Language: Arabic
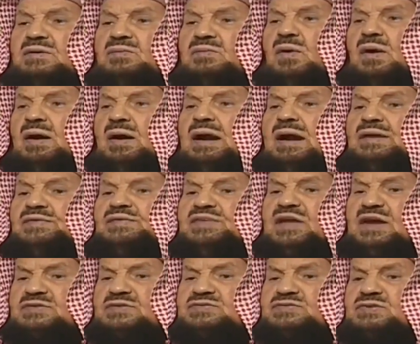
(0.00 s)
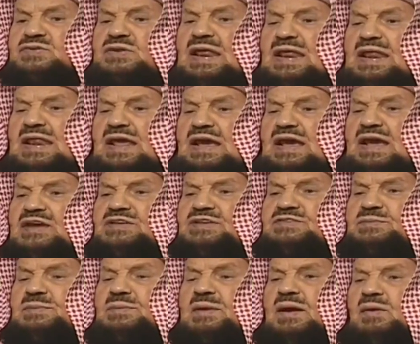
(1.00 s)
وتحصل على
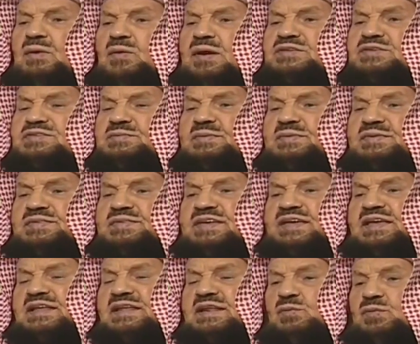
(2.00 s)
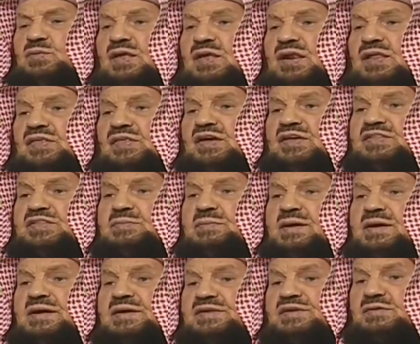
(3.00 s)
ختمة أو ختمتين أو ثلاث
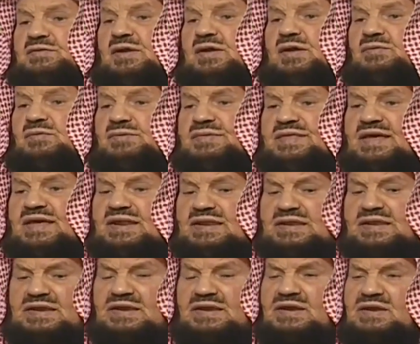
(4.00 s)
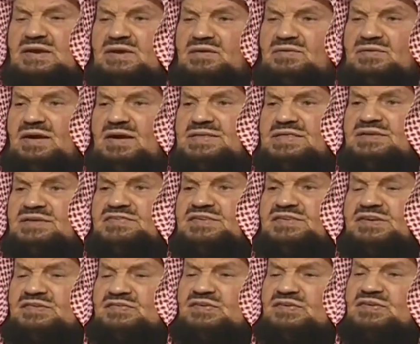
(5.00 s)
ختمات أو نحو ذلك فهذا
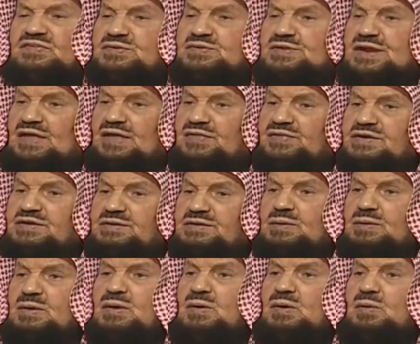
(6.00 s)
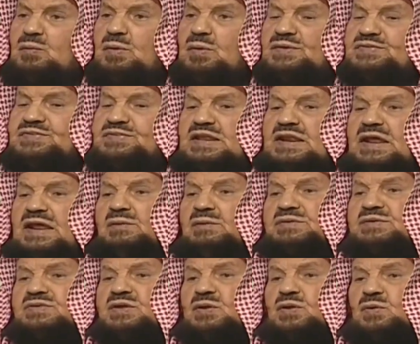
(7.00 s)
فيه فضل عظيم
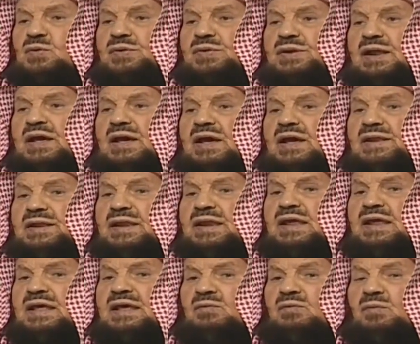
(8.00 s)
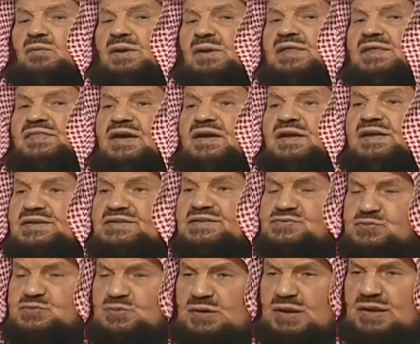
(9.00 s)
وتلاوة القرآن ورد عن
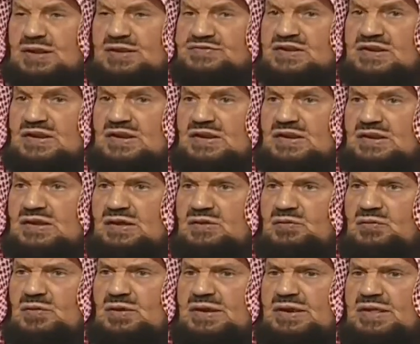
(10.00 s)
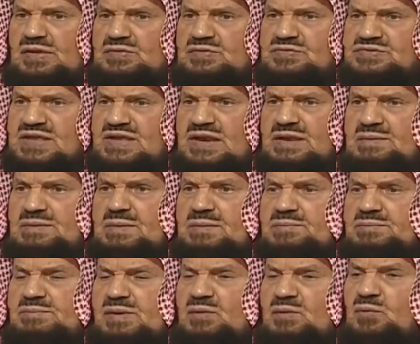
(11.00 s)
رسول الله صلى الله عليه
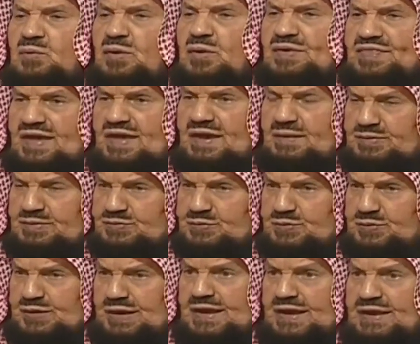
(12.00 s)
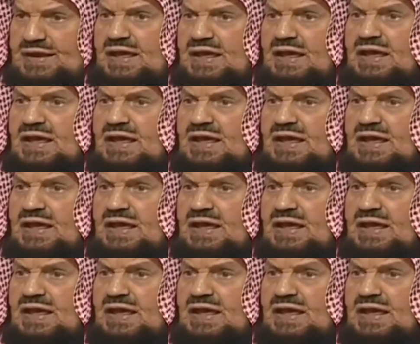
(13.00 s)
وسلم وثابت عنه